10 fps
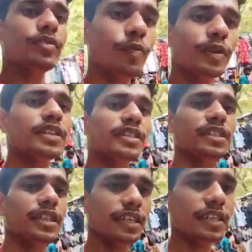शॉपिंग कर सकते
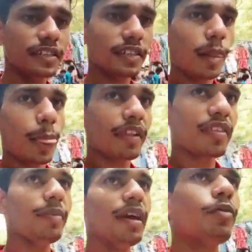हैं तो
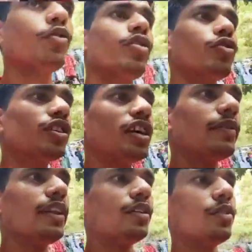मैं आप लोगों को और दिखाने
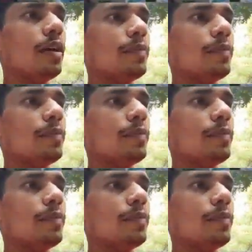वाला हूँ आप